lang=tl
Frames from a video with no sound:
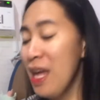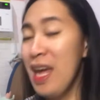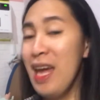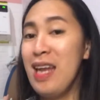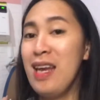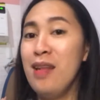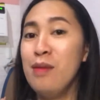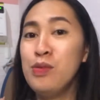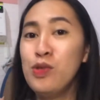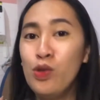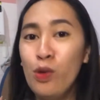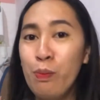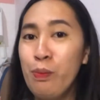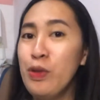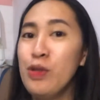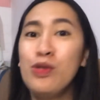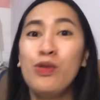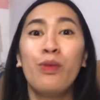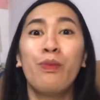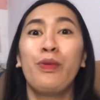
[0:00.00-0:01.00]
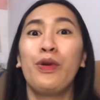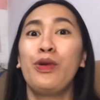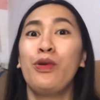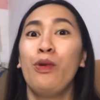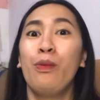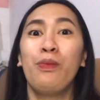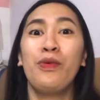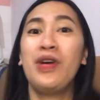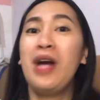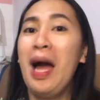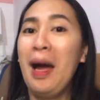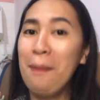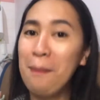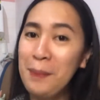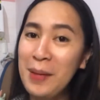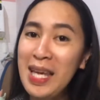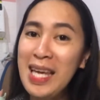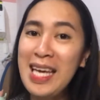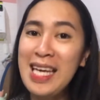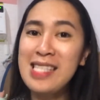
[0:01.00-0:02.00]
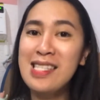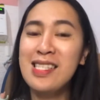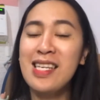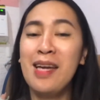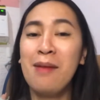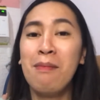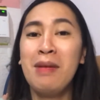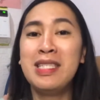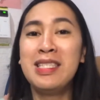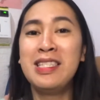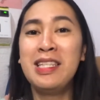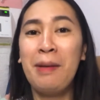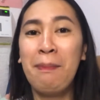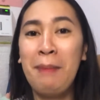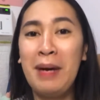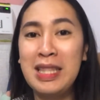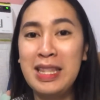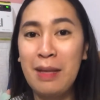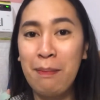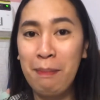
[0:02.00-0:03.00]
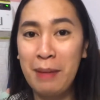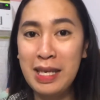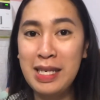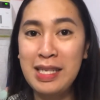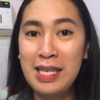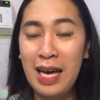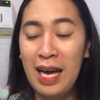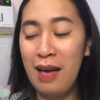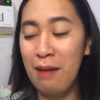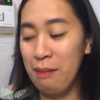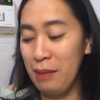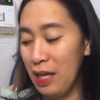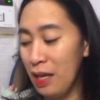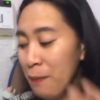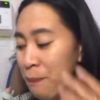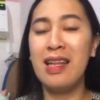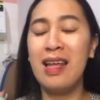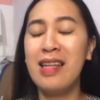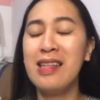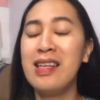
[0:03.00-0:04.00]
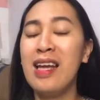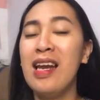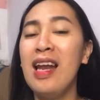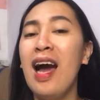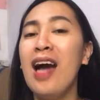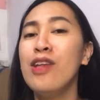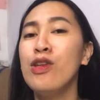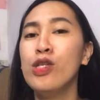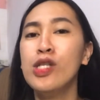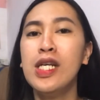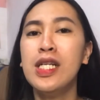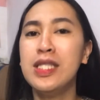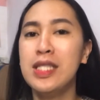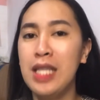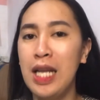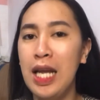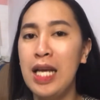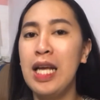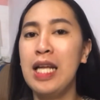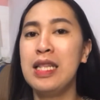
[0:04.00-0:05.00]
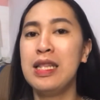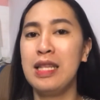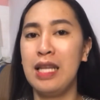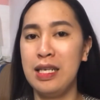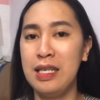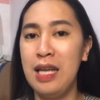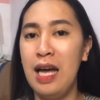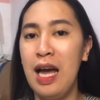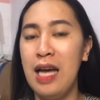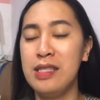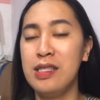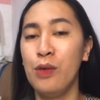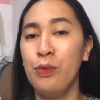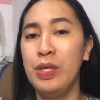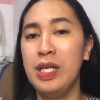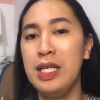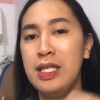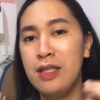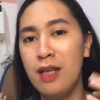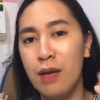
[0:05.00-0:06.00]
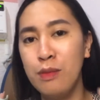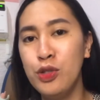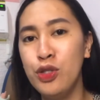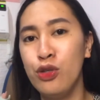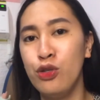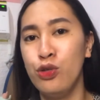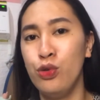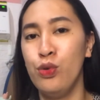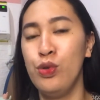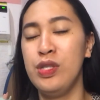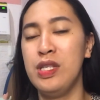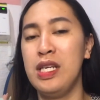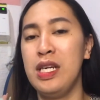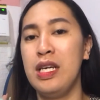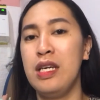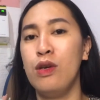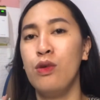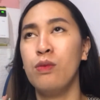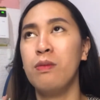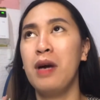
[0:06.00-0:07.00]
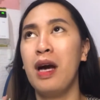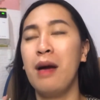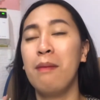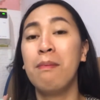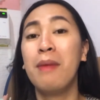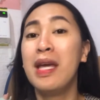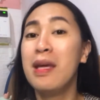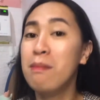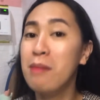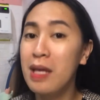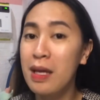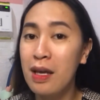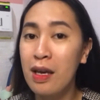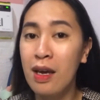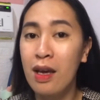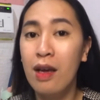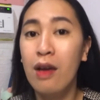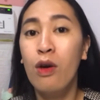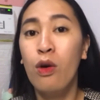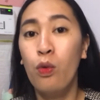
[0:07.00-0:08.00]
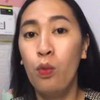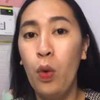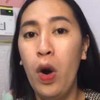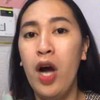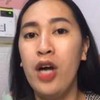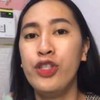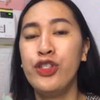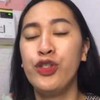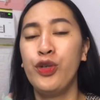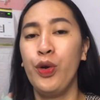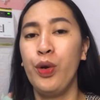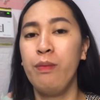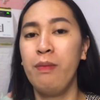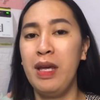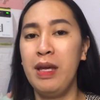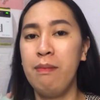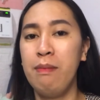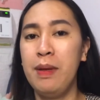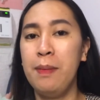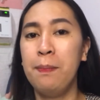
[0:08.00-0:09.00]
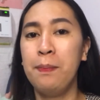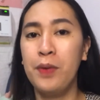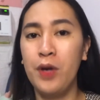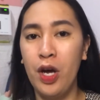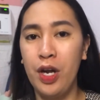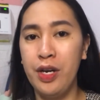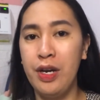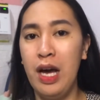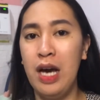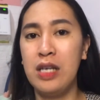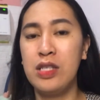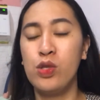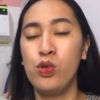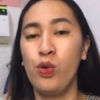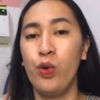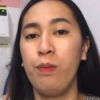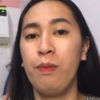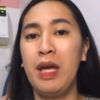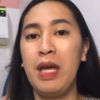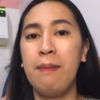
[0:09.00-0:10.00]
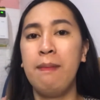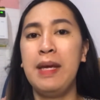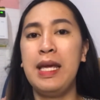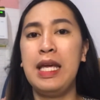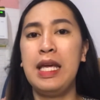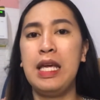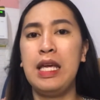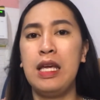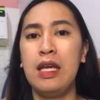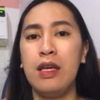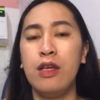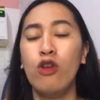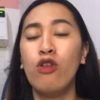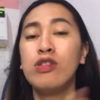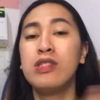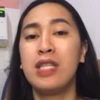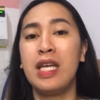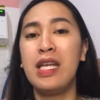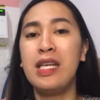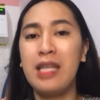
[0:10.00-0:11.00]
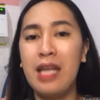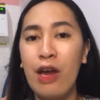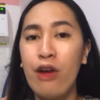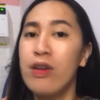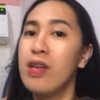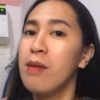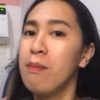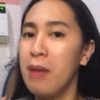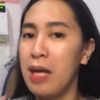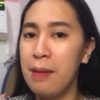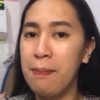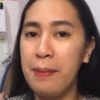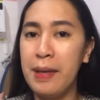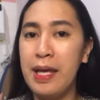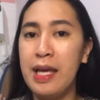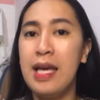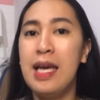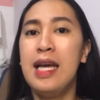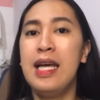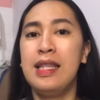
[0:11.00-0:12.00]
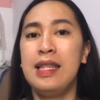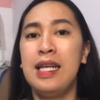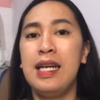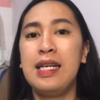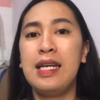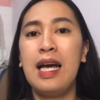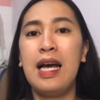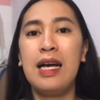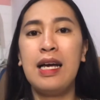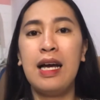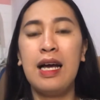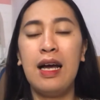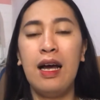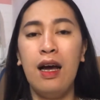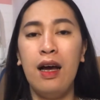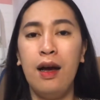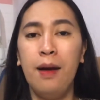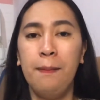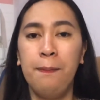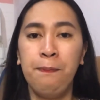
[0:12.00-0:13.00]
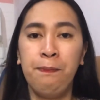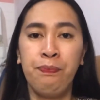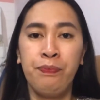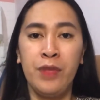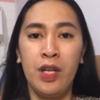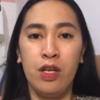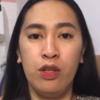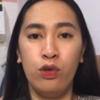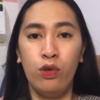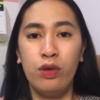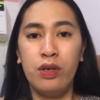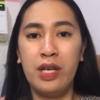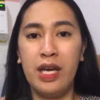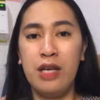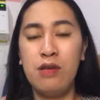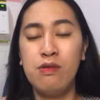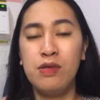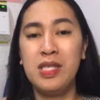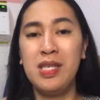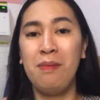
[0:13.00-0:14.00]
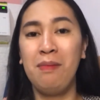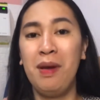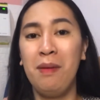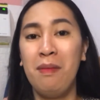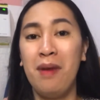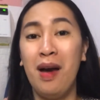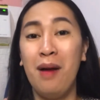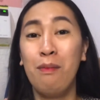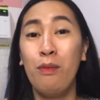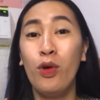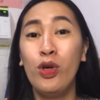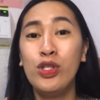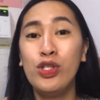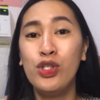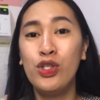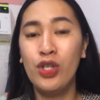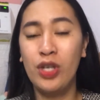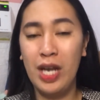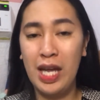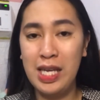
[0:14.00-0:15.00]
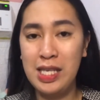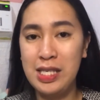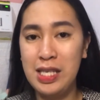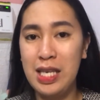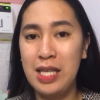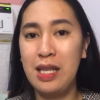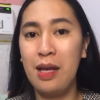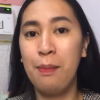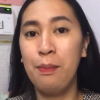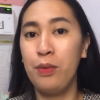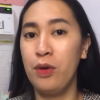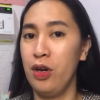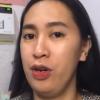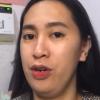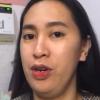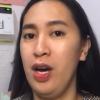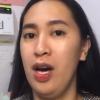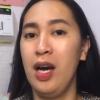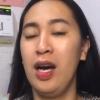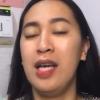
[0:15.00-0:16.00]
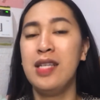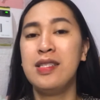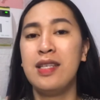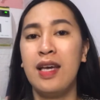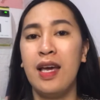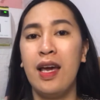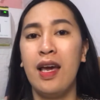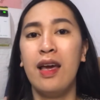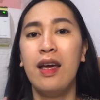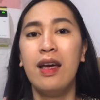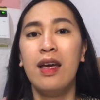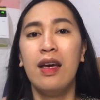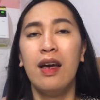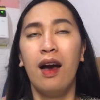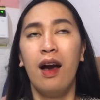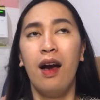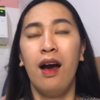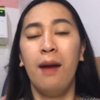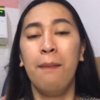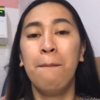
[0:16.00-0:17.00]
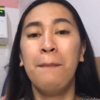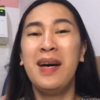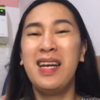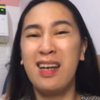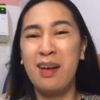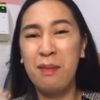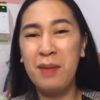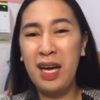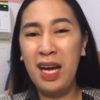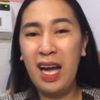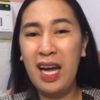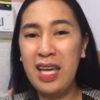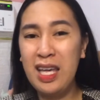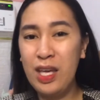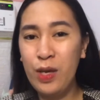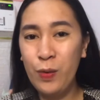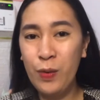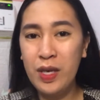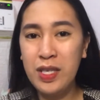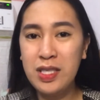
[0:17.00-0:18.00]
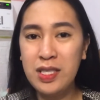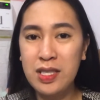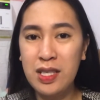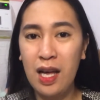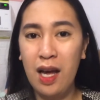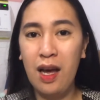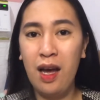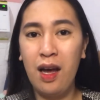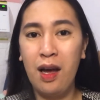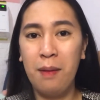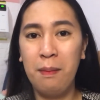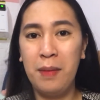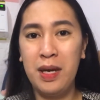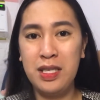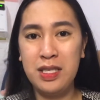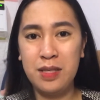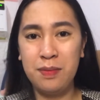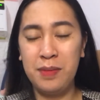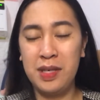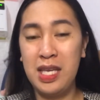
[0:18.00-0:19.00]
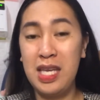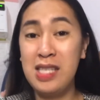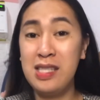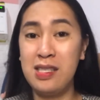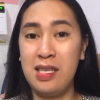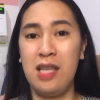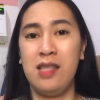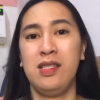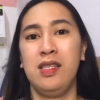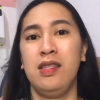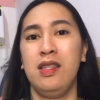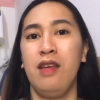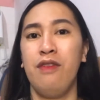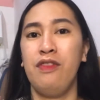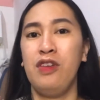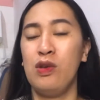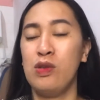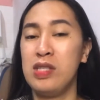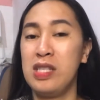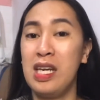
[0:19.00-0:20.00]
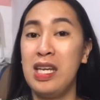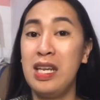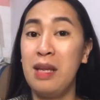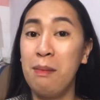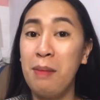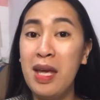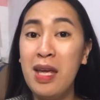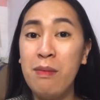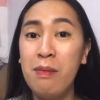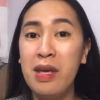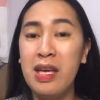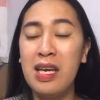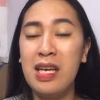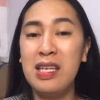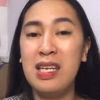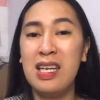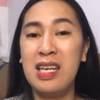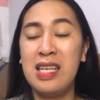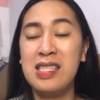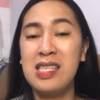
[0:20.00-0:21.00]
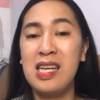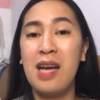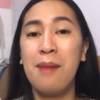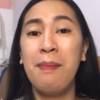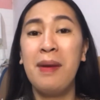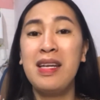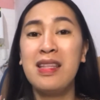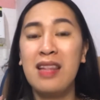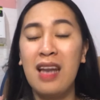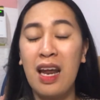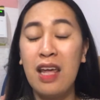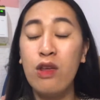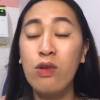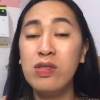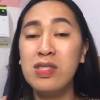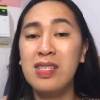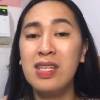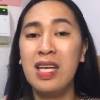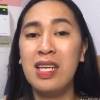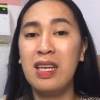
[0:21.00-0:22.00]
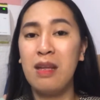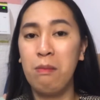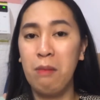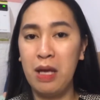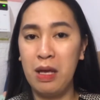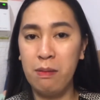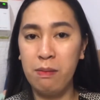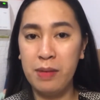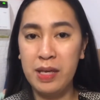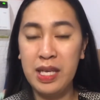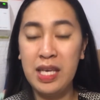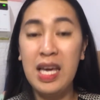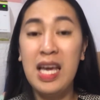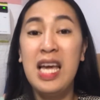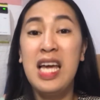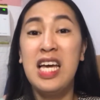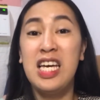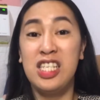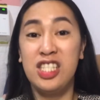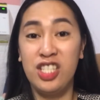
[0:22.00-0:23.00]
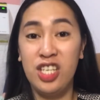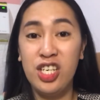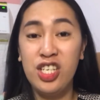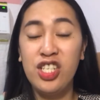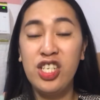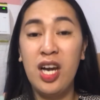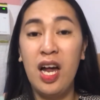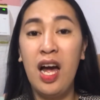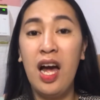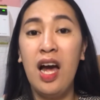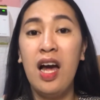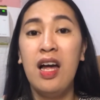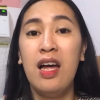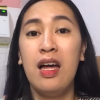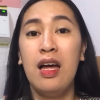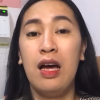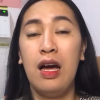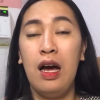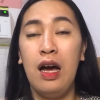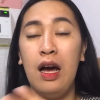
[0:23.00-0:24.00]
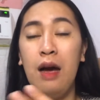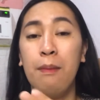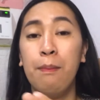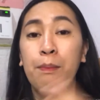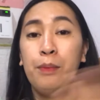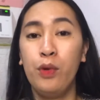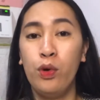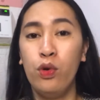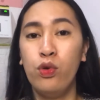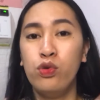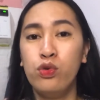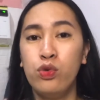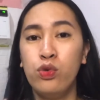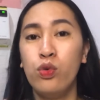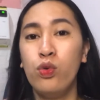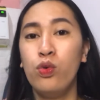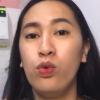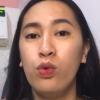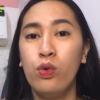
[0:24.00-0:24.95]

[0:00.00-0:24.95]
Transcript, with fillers: And I'm super super duper happy kasi mas napatipid na kami. And kailangan nyo lang talagang tandaan na when it comes to choosing yung mga baby wash or baby products or baby, yung skincare ni baby, talagang um, doon kayo sa may mga moisturizing na product kasi um, para makaiwas na mas maging sensitive yung skin ni baby ganyan kasi kapag dry yung skin ni baby dyan siya um, prone to